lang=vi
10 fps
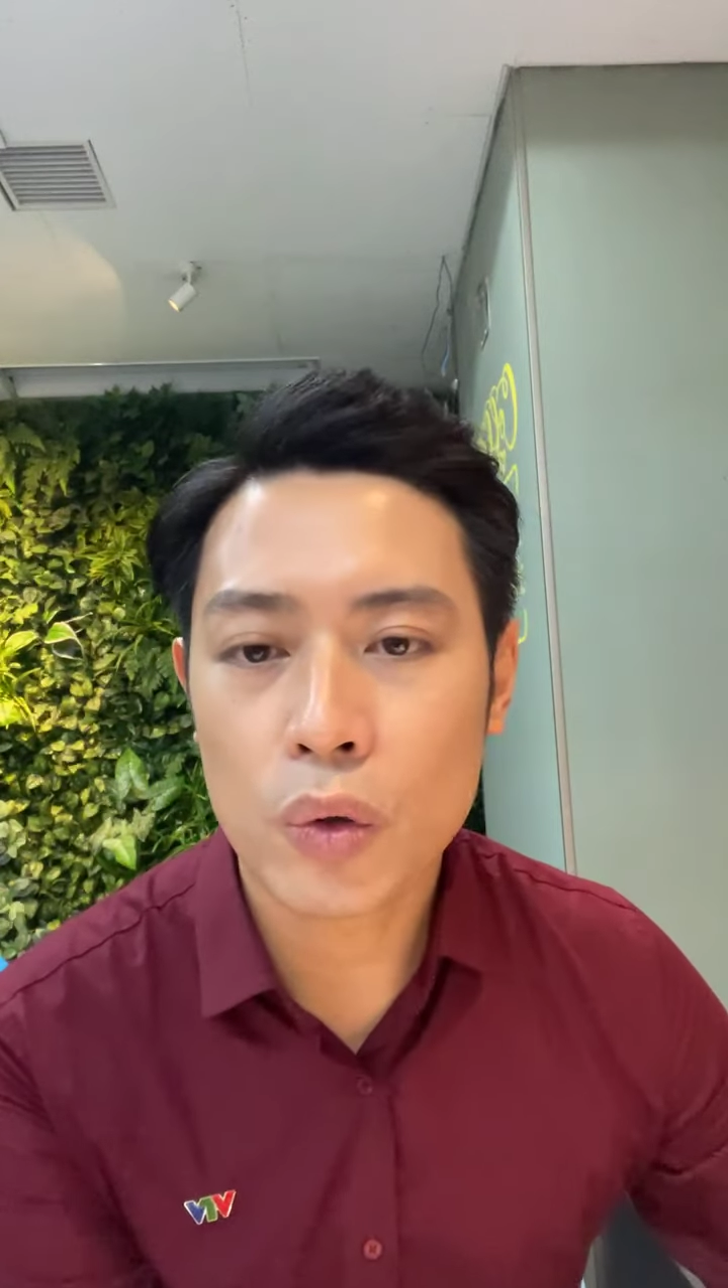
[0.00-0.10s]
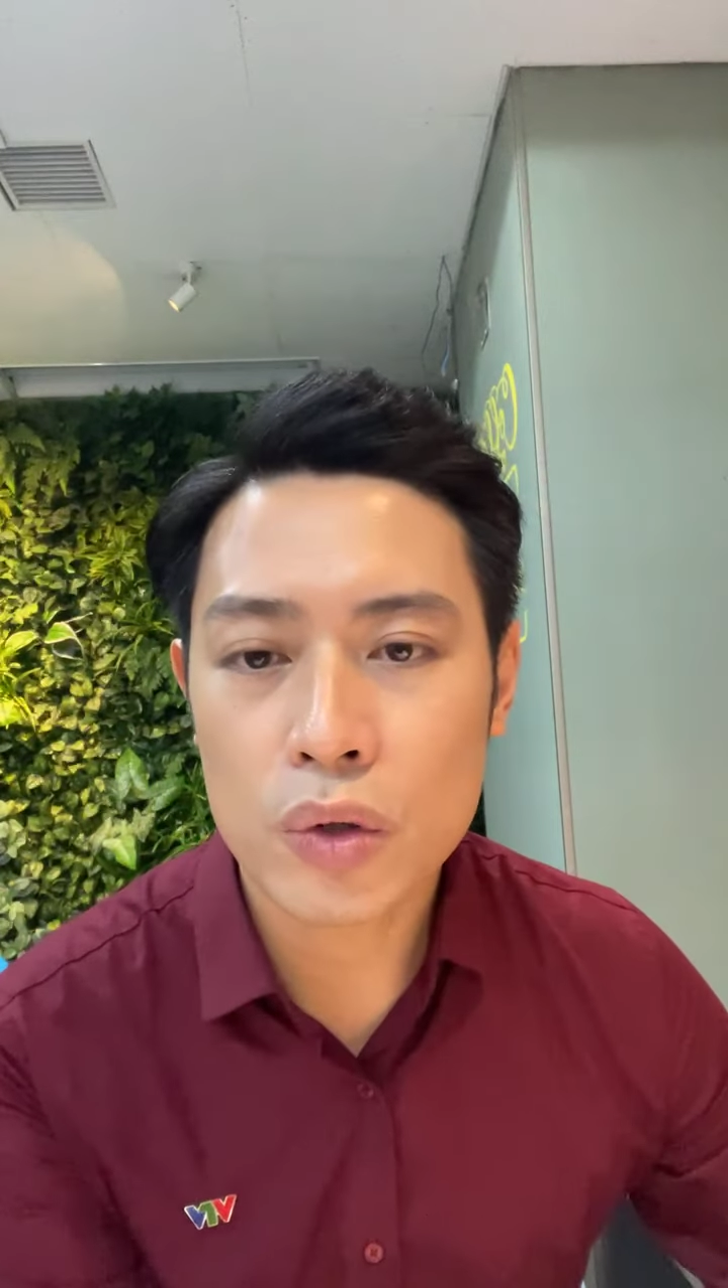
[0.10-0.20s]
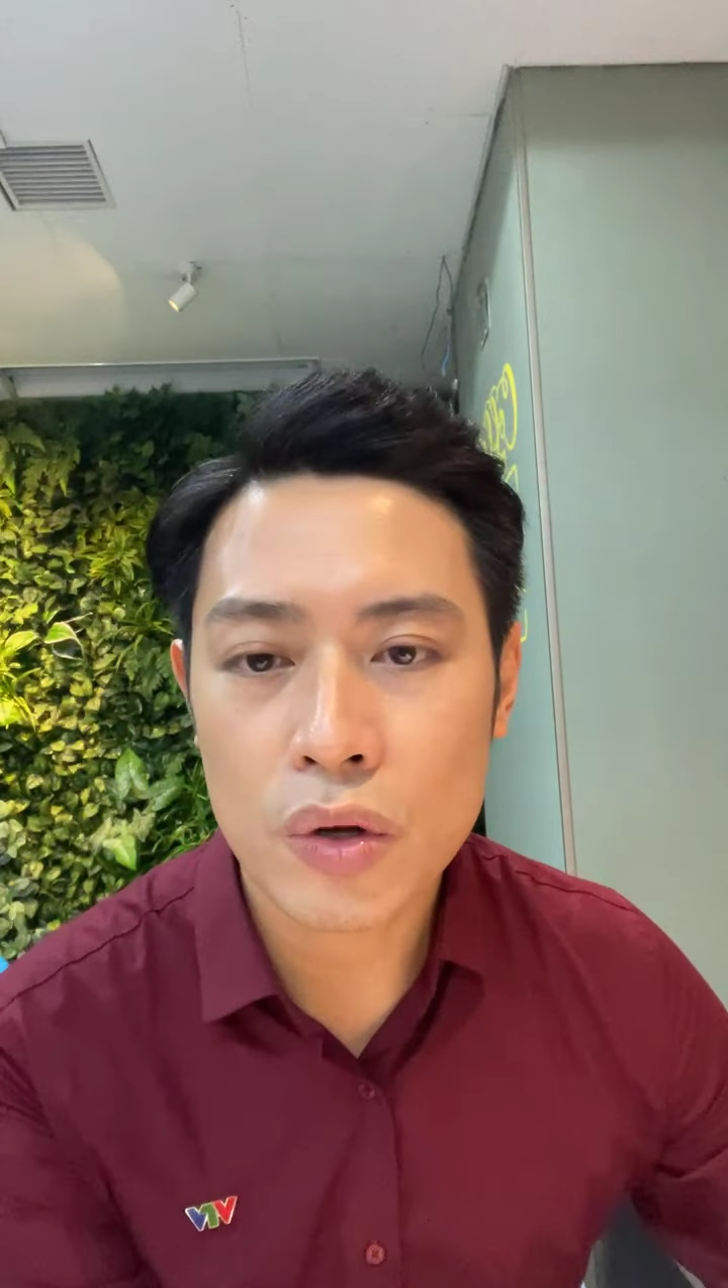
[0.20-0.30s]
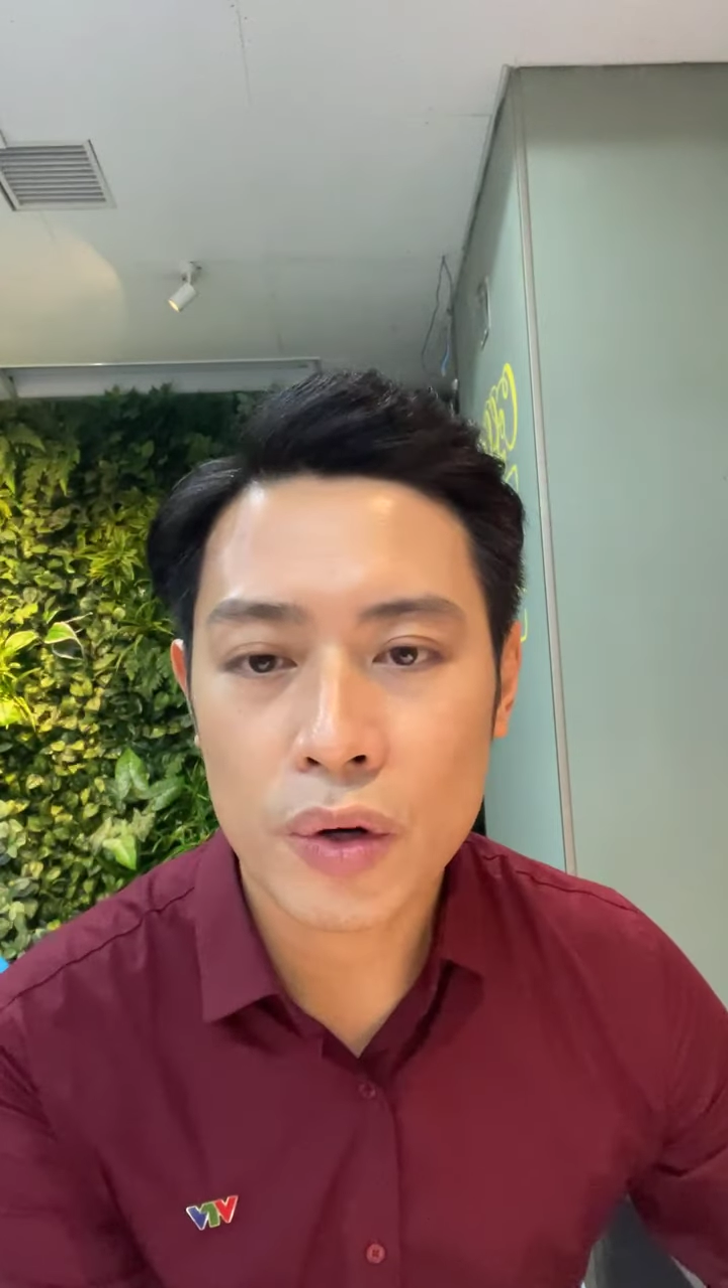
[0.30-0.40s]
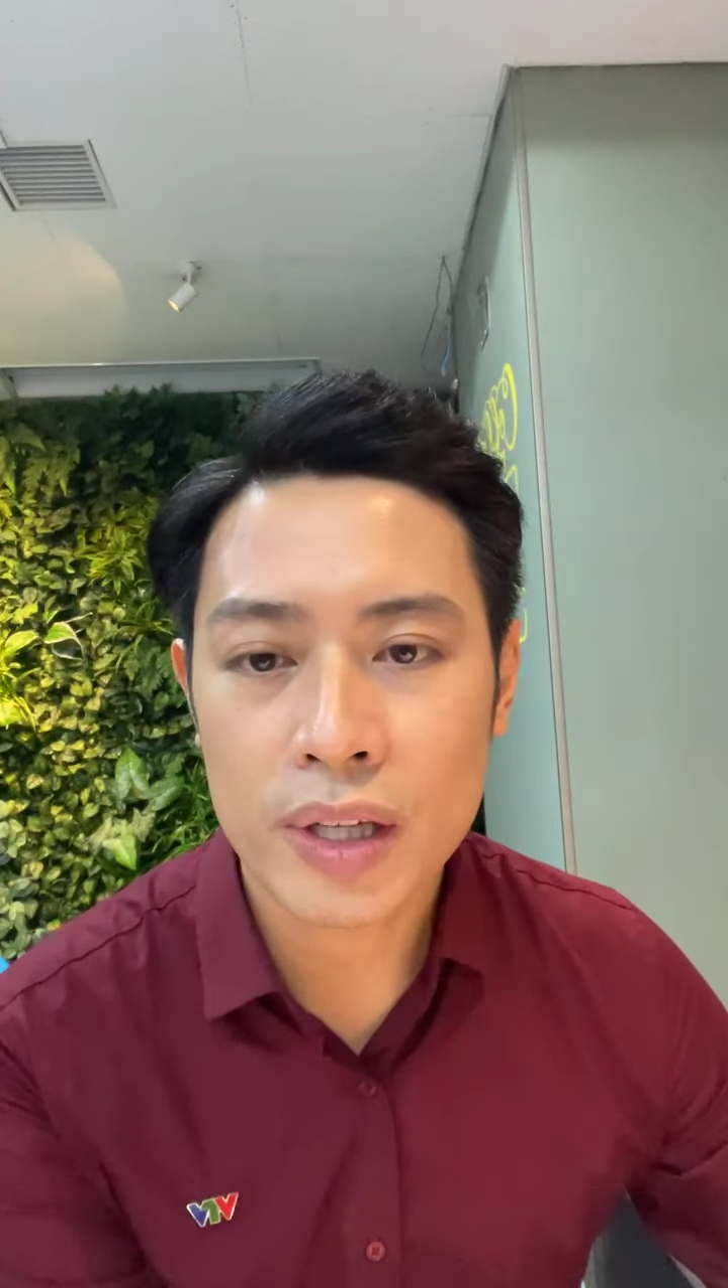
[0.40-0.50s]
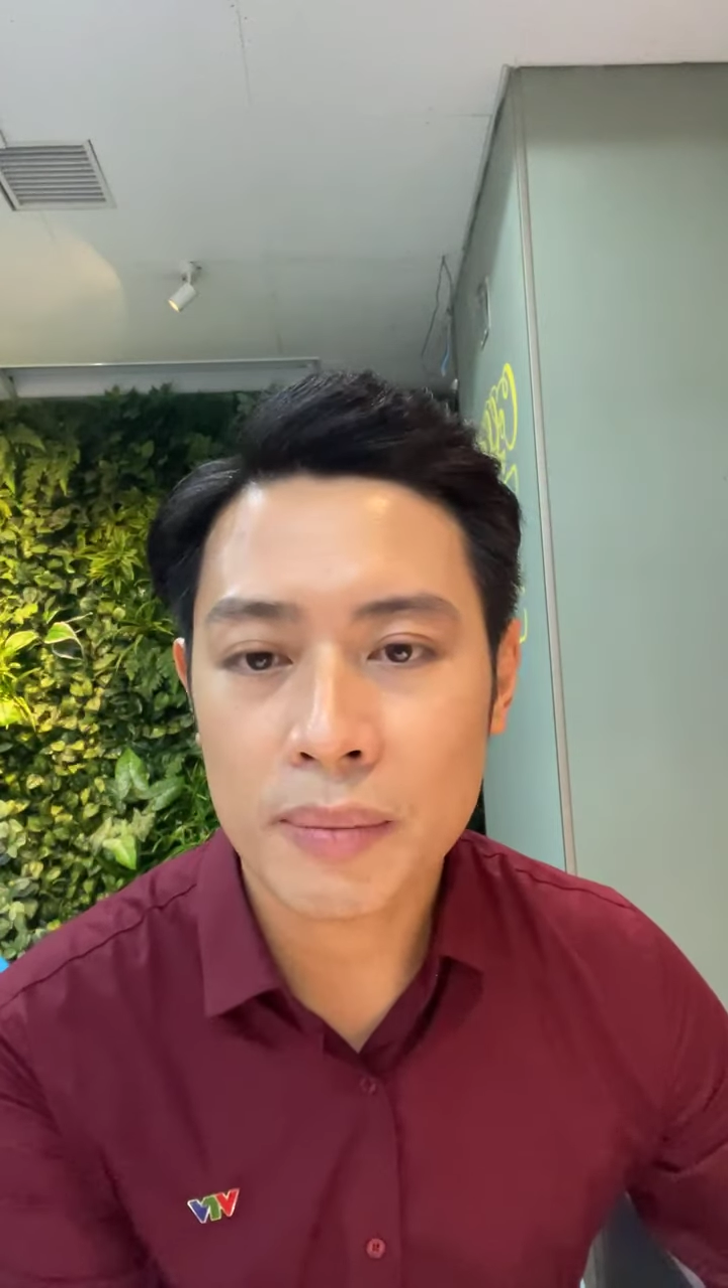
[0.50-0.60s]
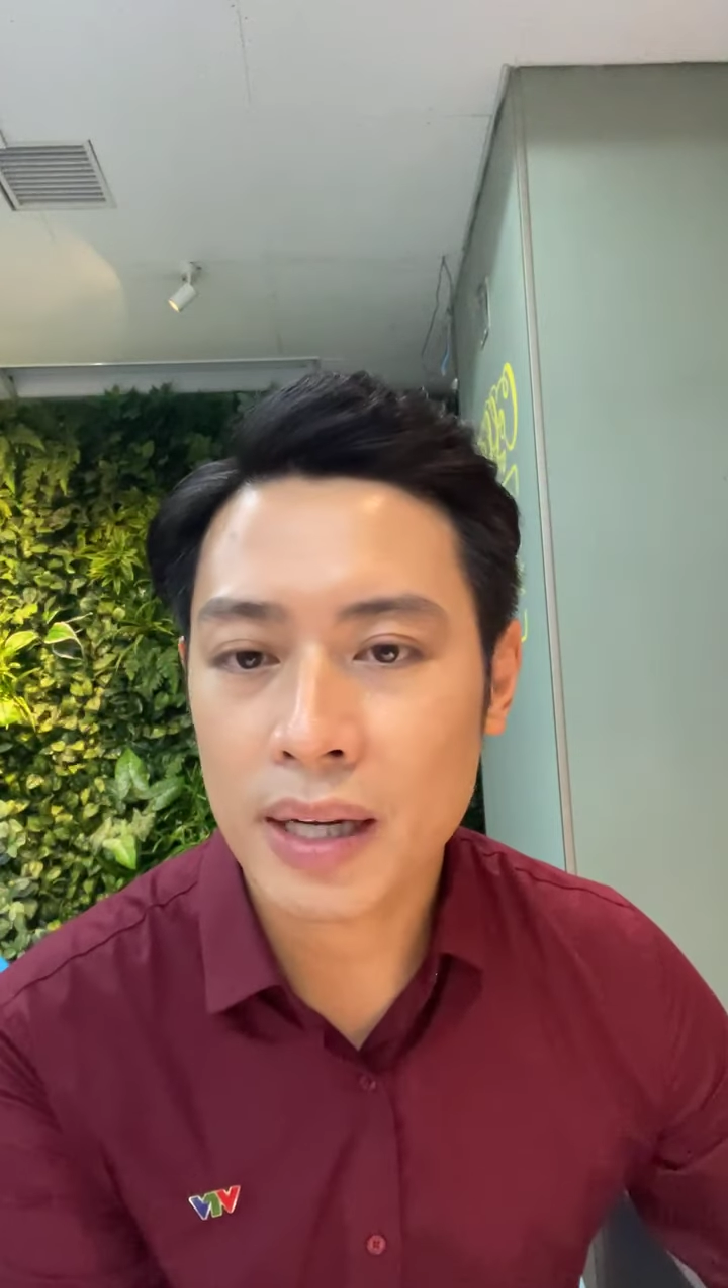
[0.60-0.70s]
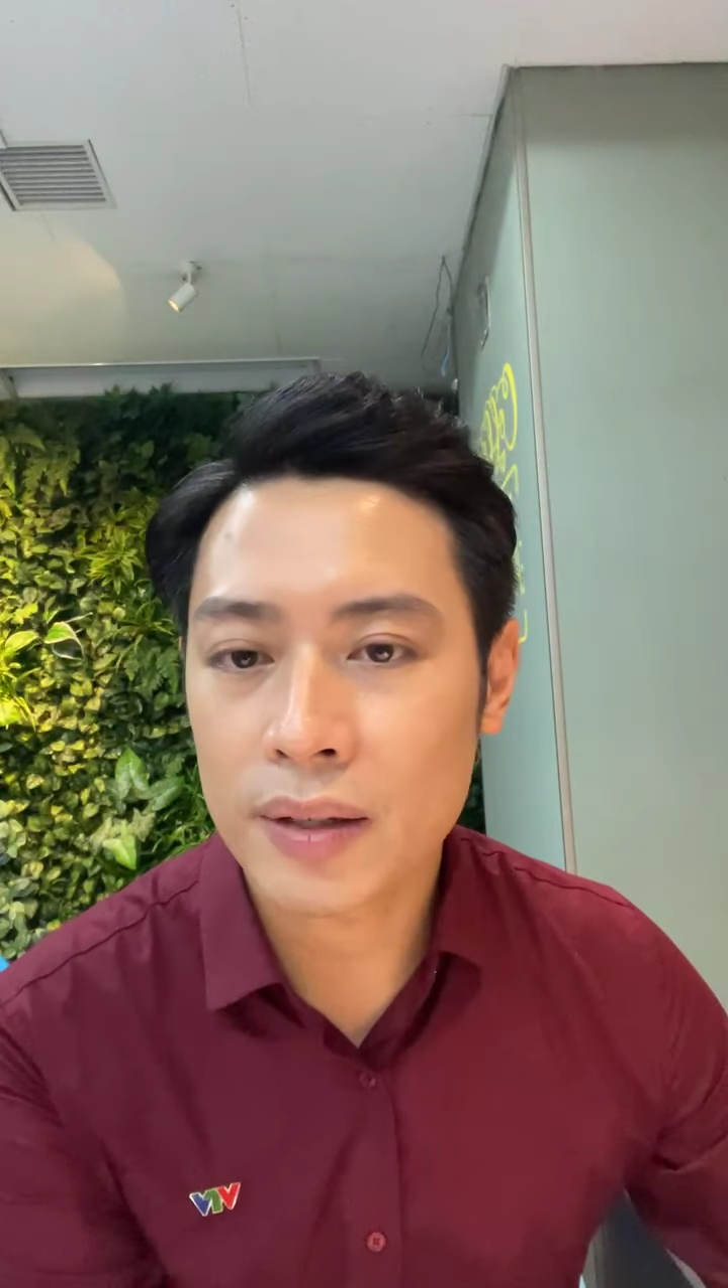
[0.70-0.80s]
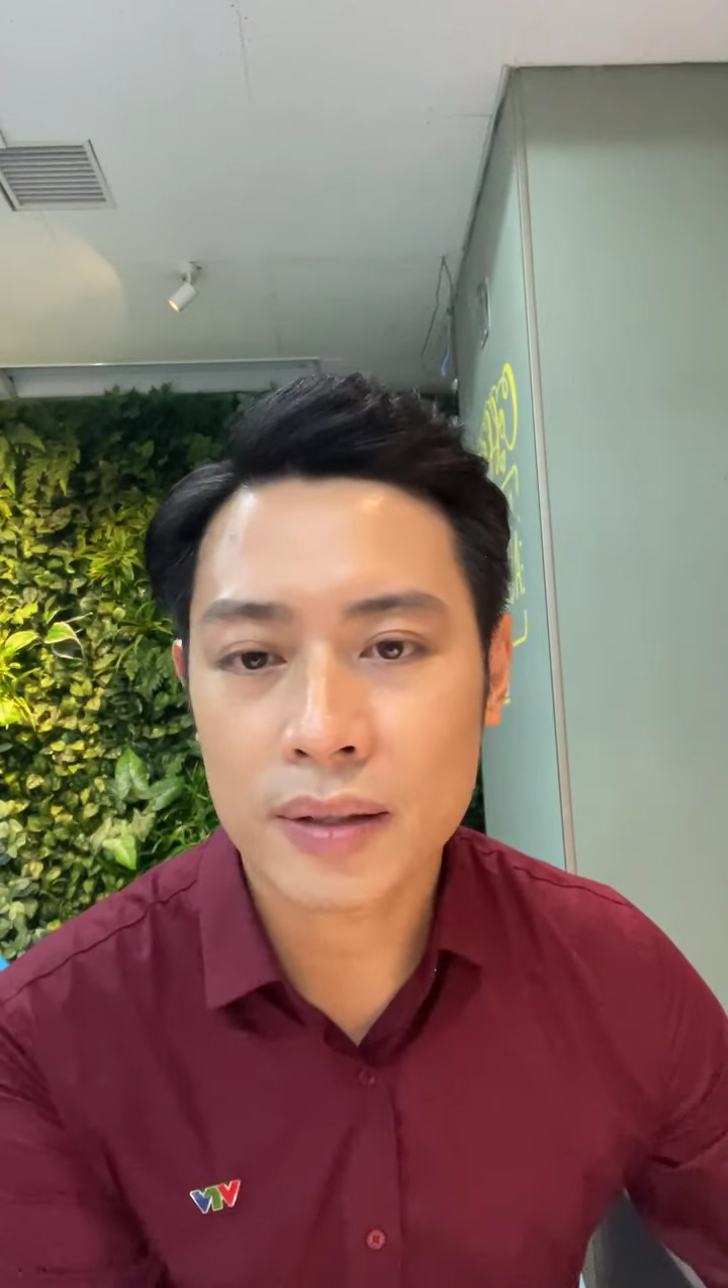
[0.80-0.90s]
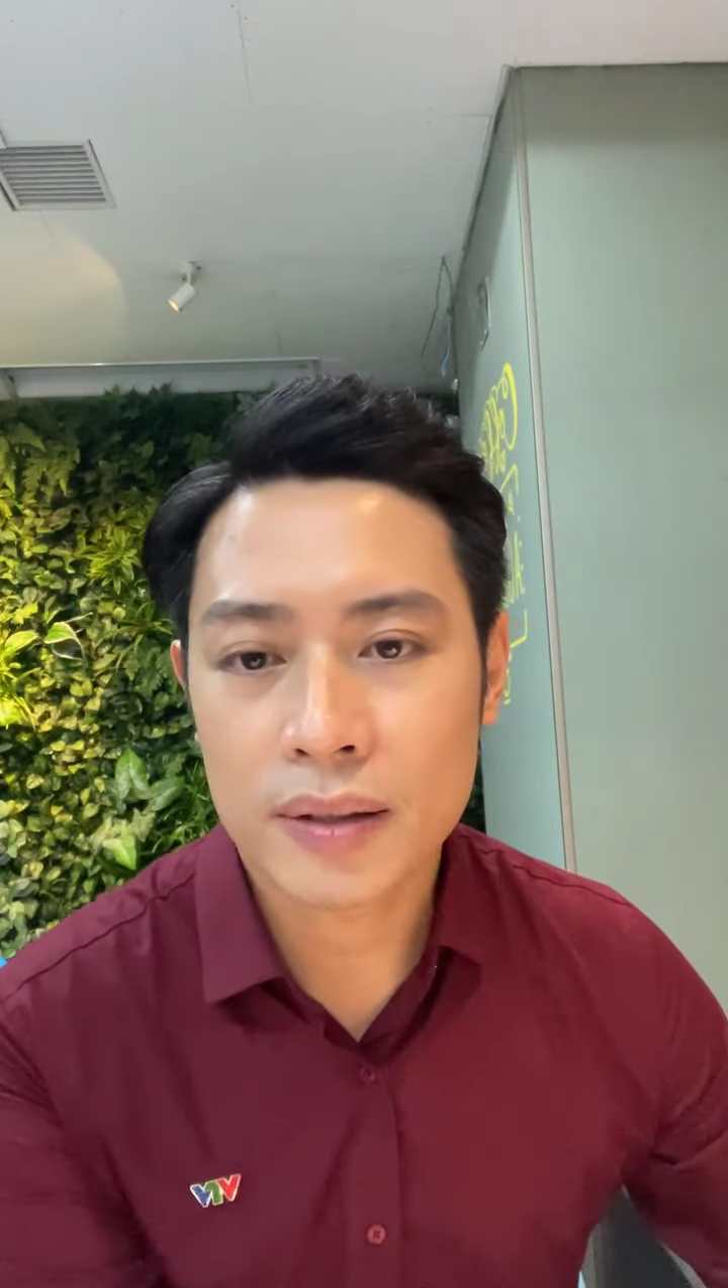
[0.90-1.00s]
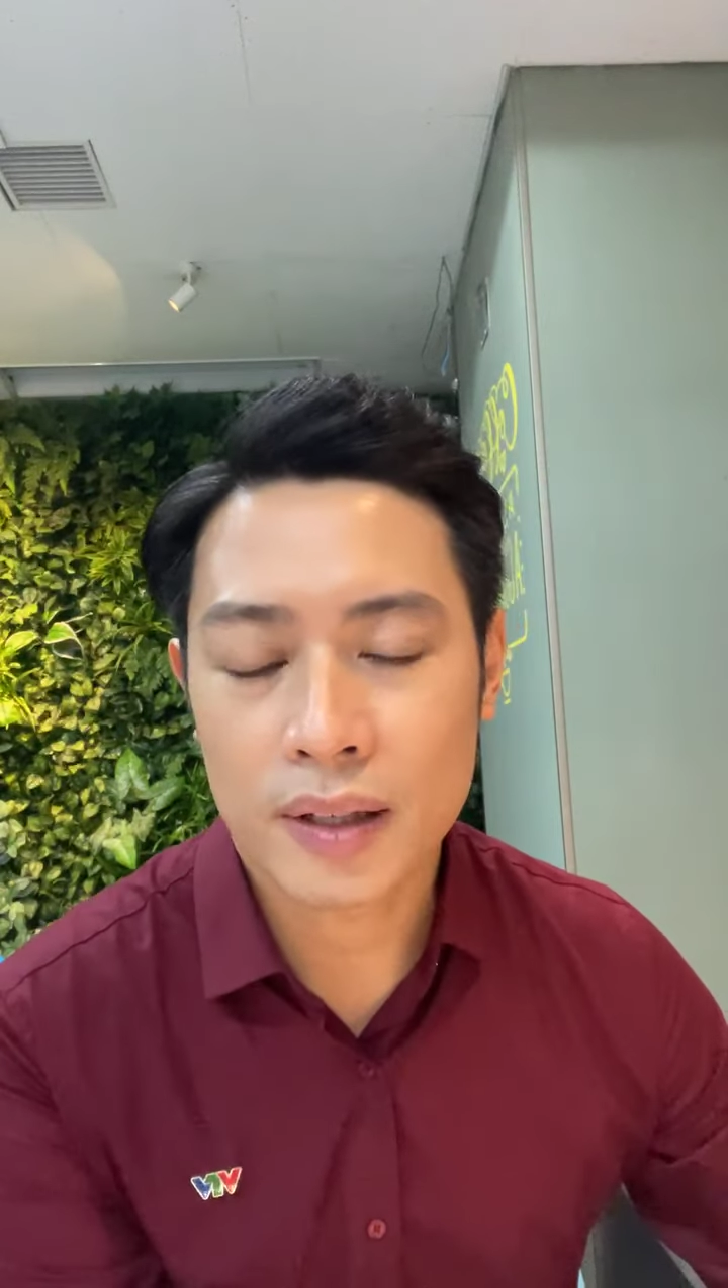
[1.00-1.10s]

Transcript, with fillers: thu rồi nhưng mà